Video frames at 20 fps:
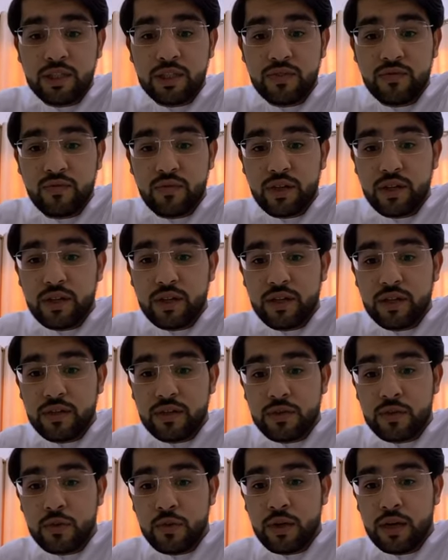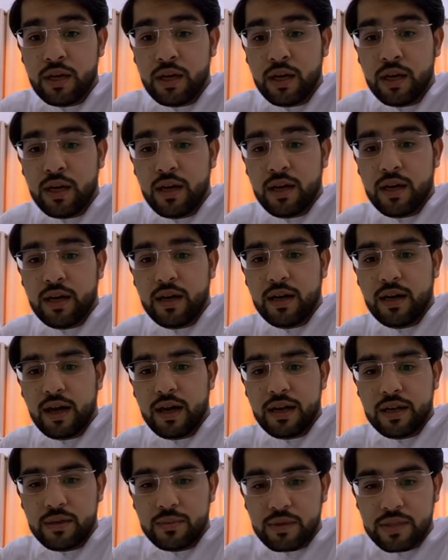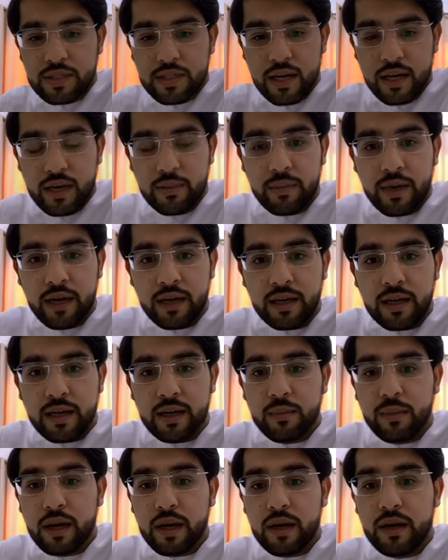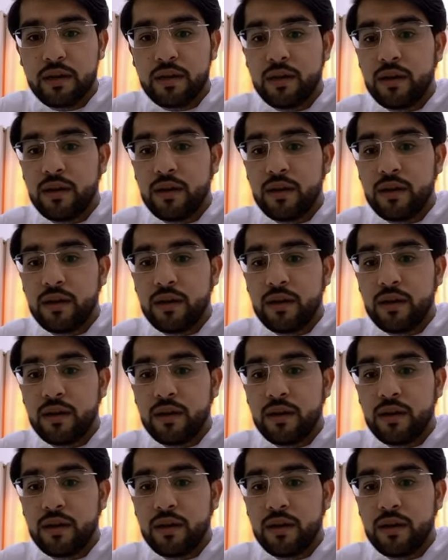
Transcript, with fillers: في سوق العقار عليكم السلام حياكم الله